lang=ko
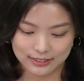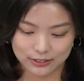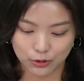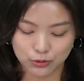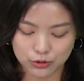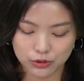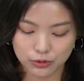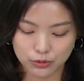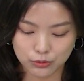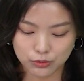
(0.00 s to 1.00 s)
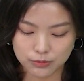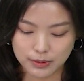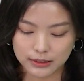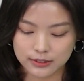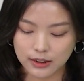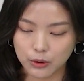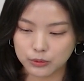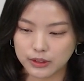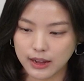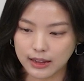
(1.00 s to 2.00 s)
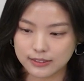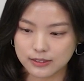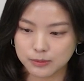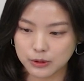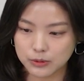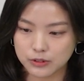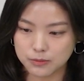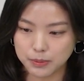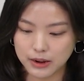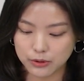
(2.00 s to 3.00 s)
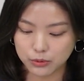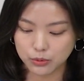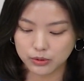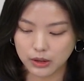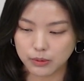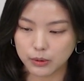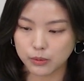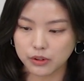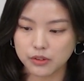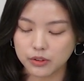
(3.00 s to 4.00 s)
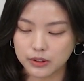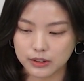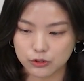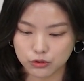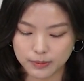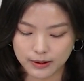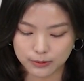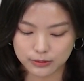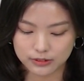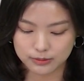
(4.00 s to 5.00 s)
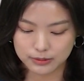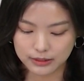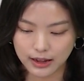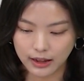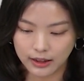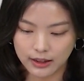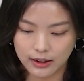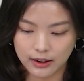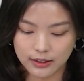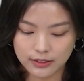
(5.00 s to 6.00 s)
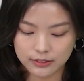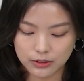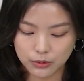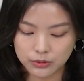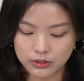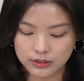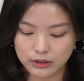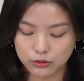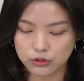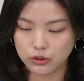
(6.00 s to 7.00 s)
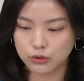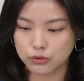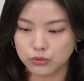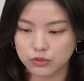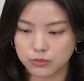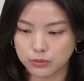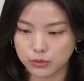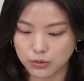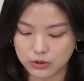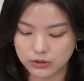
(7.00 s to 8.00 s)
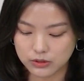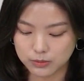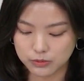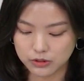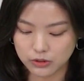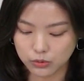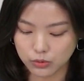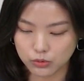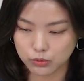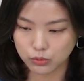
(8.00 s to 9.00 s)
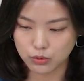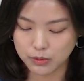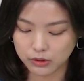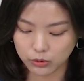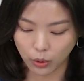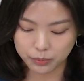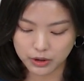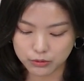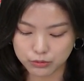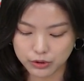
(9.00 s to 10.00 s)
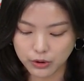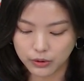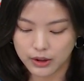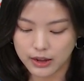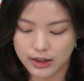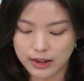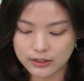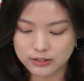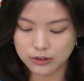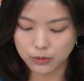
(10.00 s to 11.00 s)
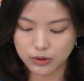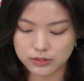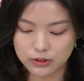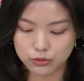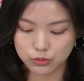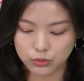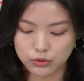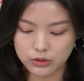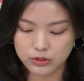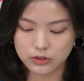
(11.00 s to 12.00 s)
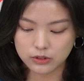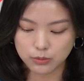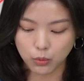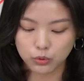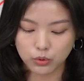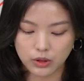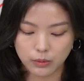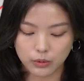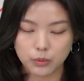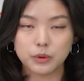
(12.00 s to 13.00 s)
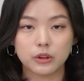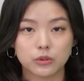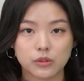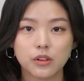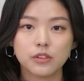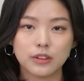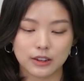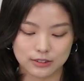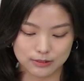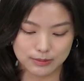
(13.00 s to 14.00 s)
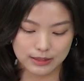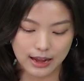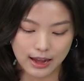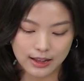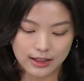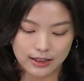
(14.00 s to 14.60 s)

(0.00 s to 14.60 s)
전국적으로 구름 많은 가운데 아침 기온 18도 내외로 선선하게 출발하고 있습니다. 한낮 기온은 내륙 지역을 중심으로 27도를 웃돌면서 덥겠고요. 해안 지역과 제주도는 25도 내외로 비교적 선선하겠습니다.